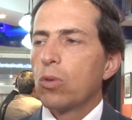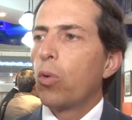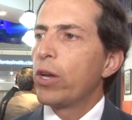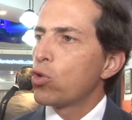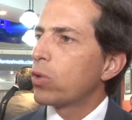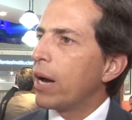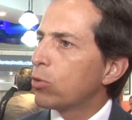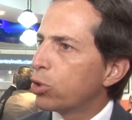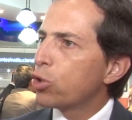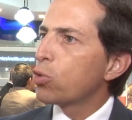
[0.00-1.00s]
O
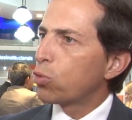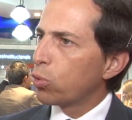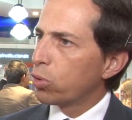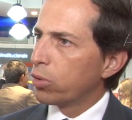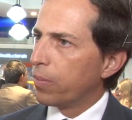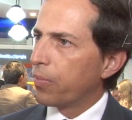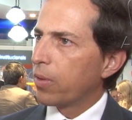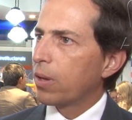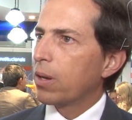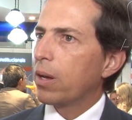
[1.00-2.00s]
resultado disso tudo
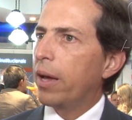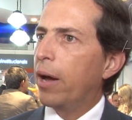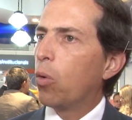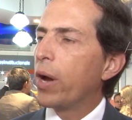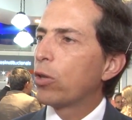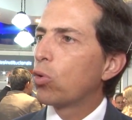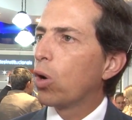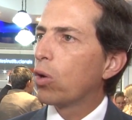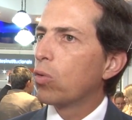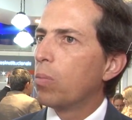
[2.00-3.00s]
é um
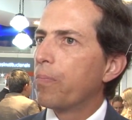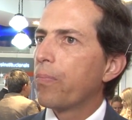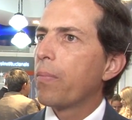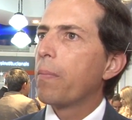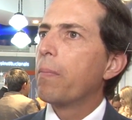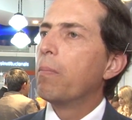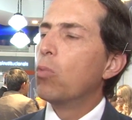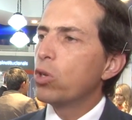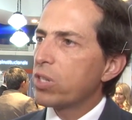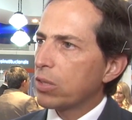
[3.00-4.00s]
retorno
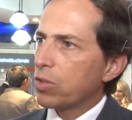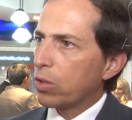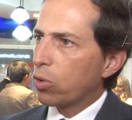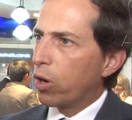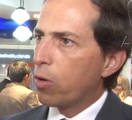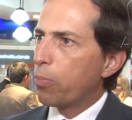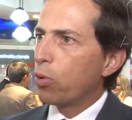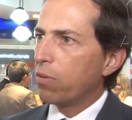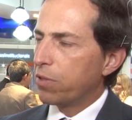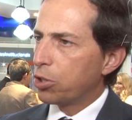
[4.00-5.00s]
muito satisfatório
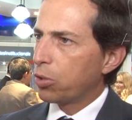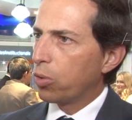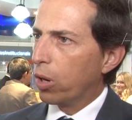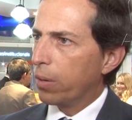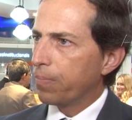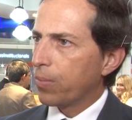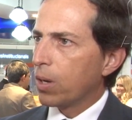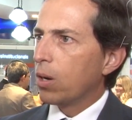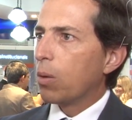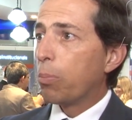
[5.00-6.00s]
para o investidor,
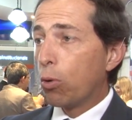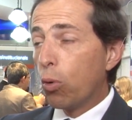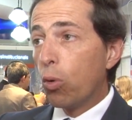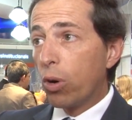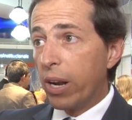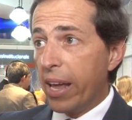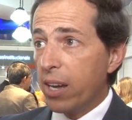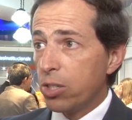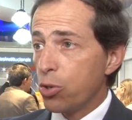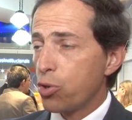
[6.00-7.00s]
para o
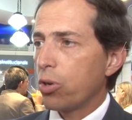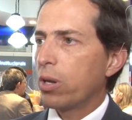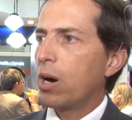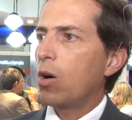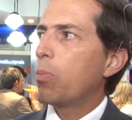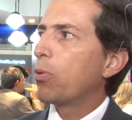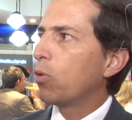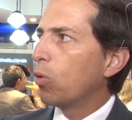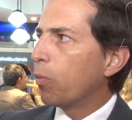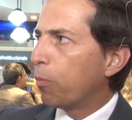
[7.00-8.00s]
cliente institucional,
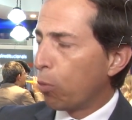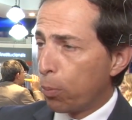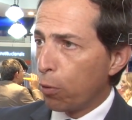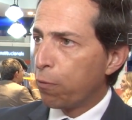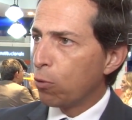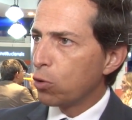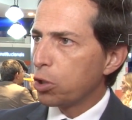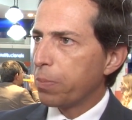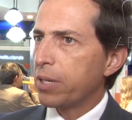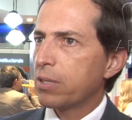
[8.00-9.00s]
para o fundo
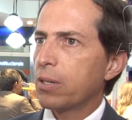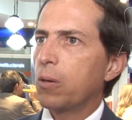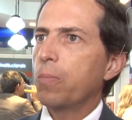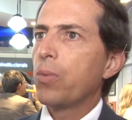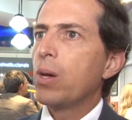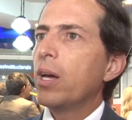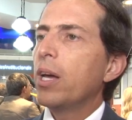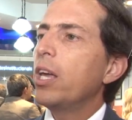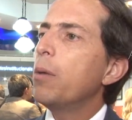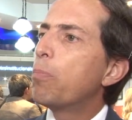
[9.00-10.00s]
de pensão
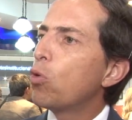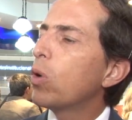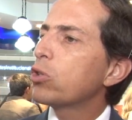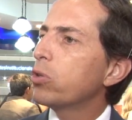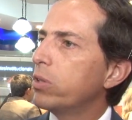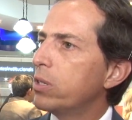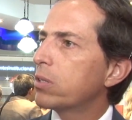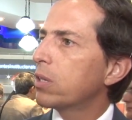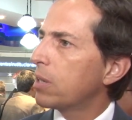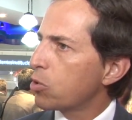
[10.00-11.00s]
e para o
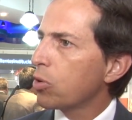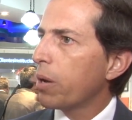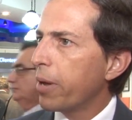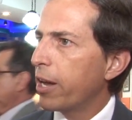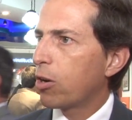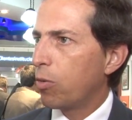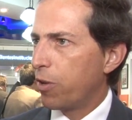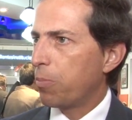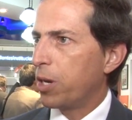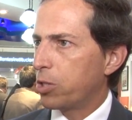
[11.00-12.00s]
acionista da Sul América,
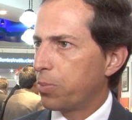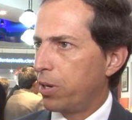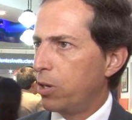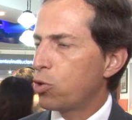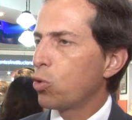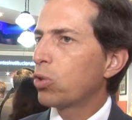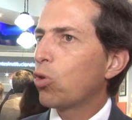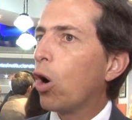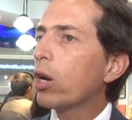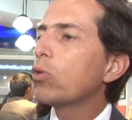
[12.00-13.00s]
obviamente. Porque isso
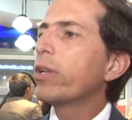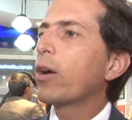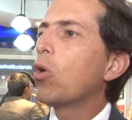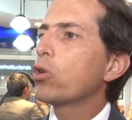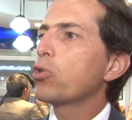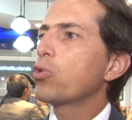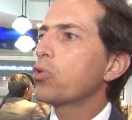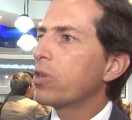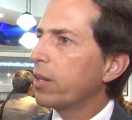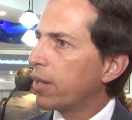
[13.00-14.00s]
torna o negócio
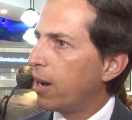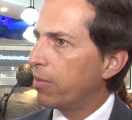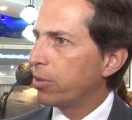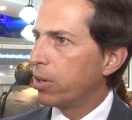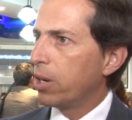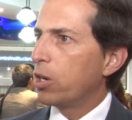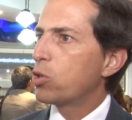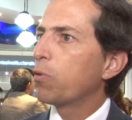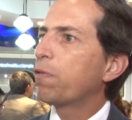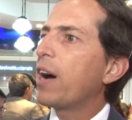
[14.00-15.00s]
sustentável.
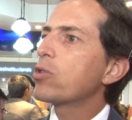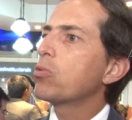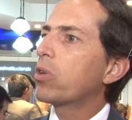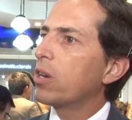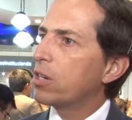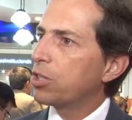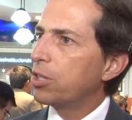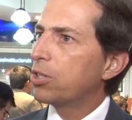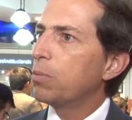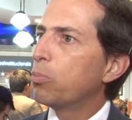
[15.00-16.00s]
Isso faz com que a
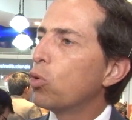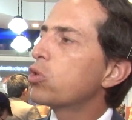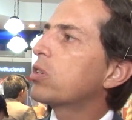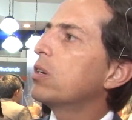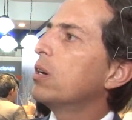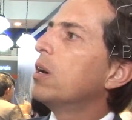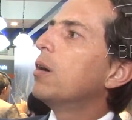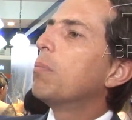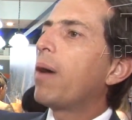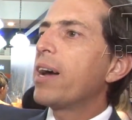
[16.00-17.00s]
gente busque
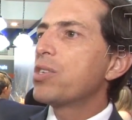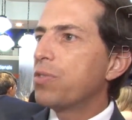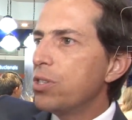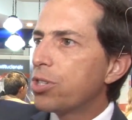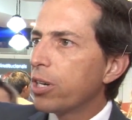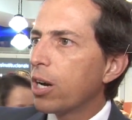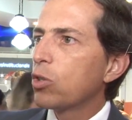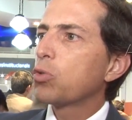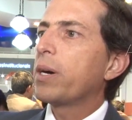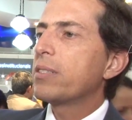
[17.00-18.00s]
mais 20
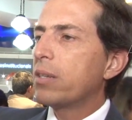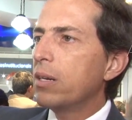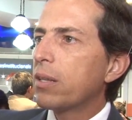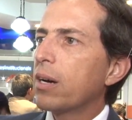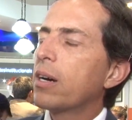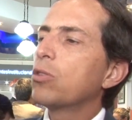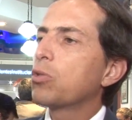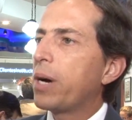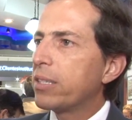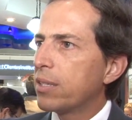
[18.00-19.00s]
anos, mais 30
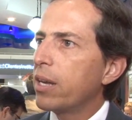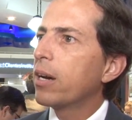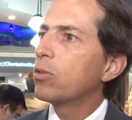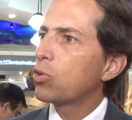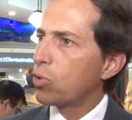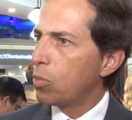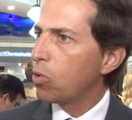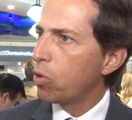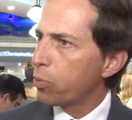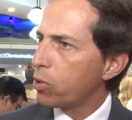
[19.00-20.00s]
anos, mais 100 anos
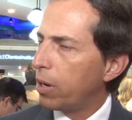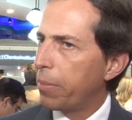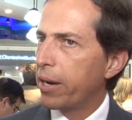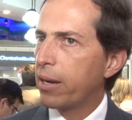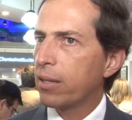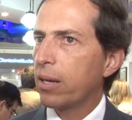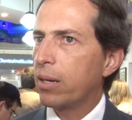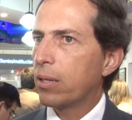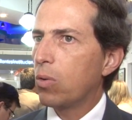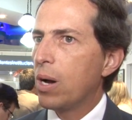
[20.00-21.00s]
como o Grupo Sul América
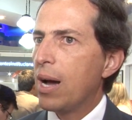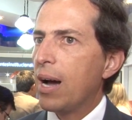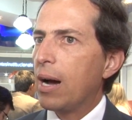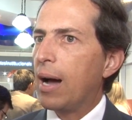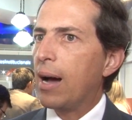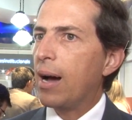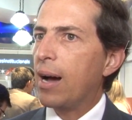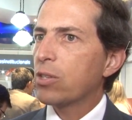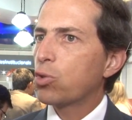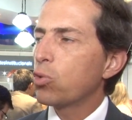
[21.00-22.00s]
tem. Então,
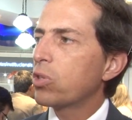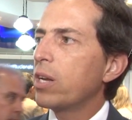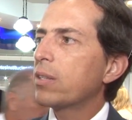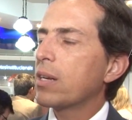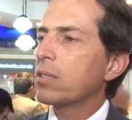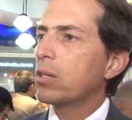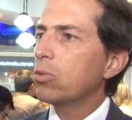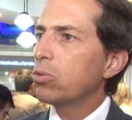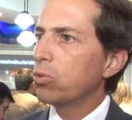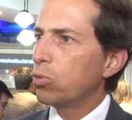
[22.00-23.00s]
a, a
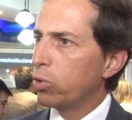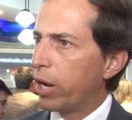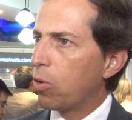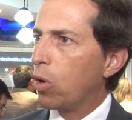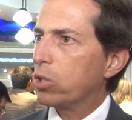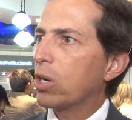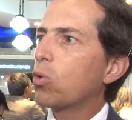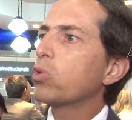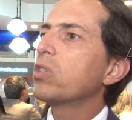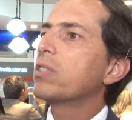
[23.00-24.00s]
sustentação do, do, negócio, a
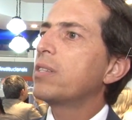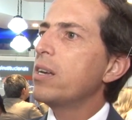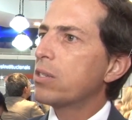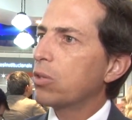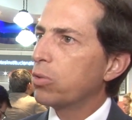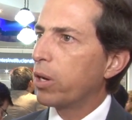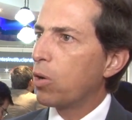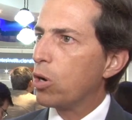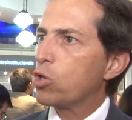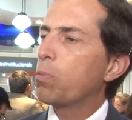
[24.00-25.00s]
consistência do
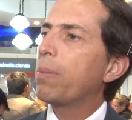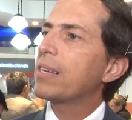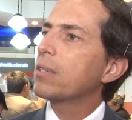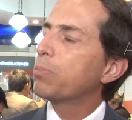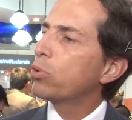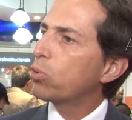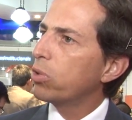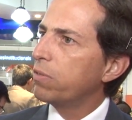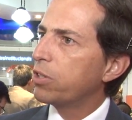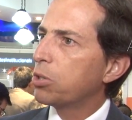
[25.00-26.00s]
negócio passa por
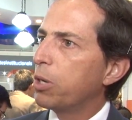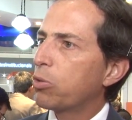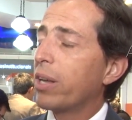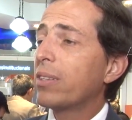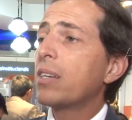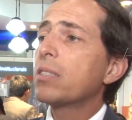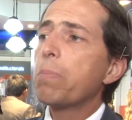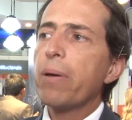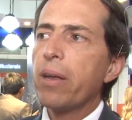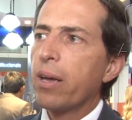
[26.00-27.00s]
todo investimento que tem que
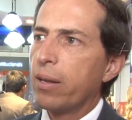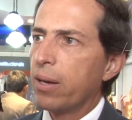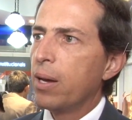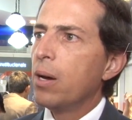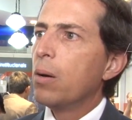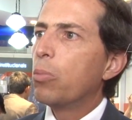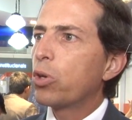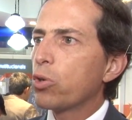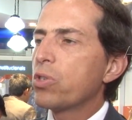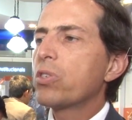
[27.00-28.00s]
ser perene,
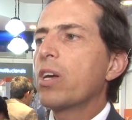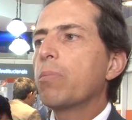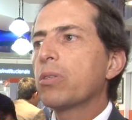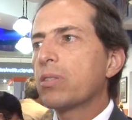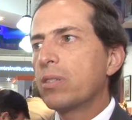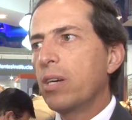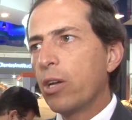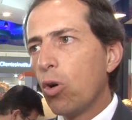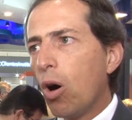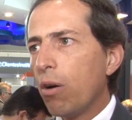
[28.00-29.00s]
porque os sistemas se
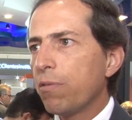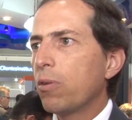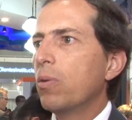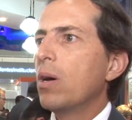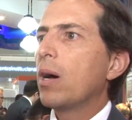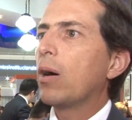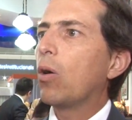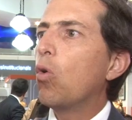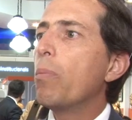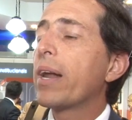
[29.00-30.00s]
renovam,
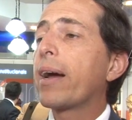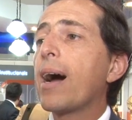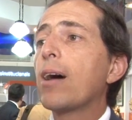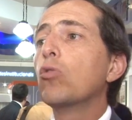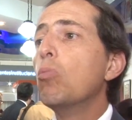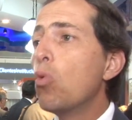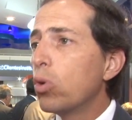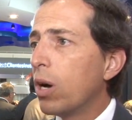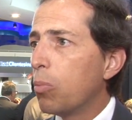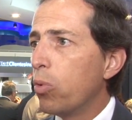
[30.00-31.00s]
ah, o mercado
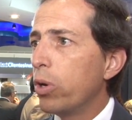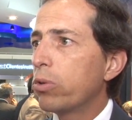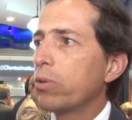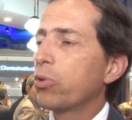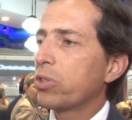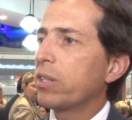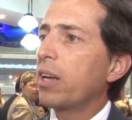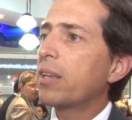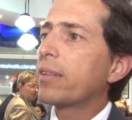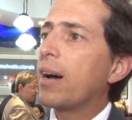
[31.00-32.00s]
muda muito e você
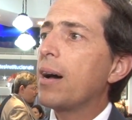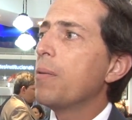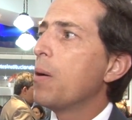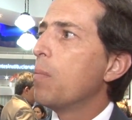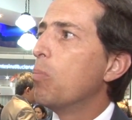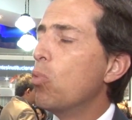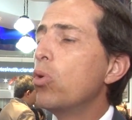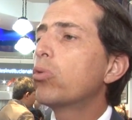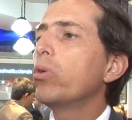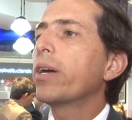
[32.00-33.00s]
tem que estar tá
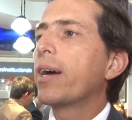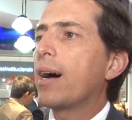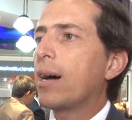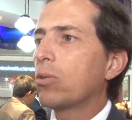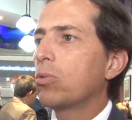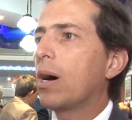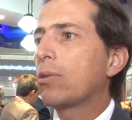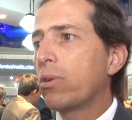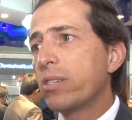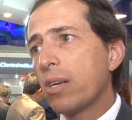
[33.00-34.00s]
muito ligado à
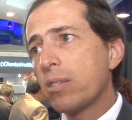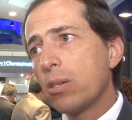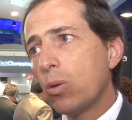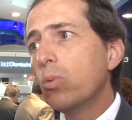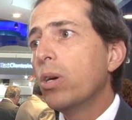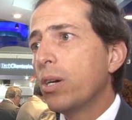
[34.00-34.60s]
atualização